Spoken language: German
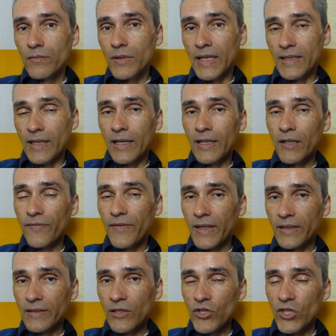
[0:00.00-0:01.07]
hat
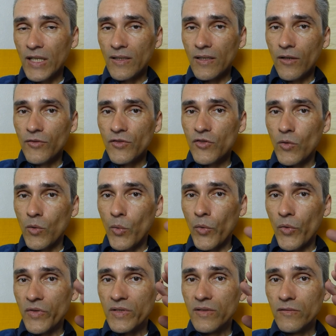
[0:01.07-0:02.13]
angefangen, den Shutdown zu
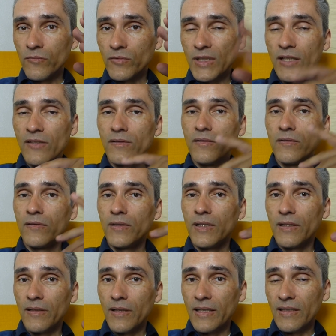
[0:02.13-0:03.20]
lösen und dann
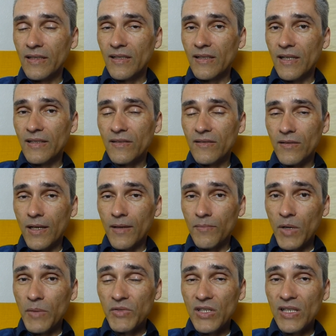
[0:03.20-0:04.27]
hat, hat,
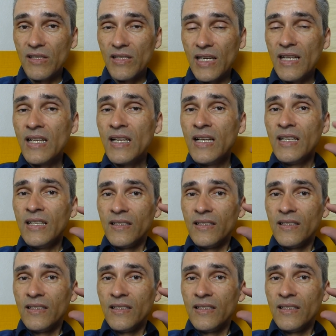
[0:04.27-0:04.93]
haben, haben sie gesehen,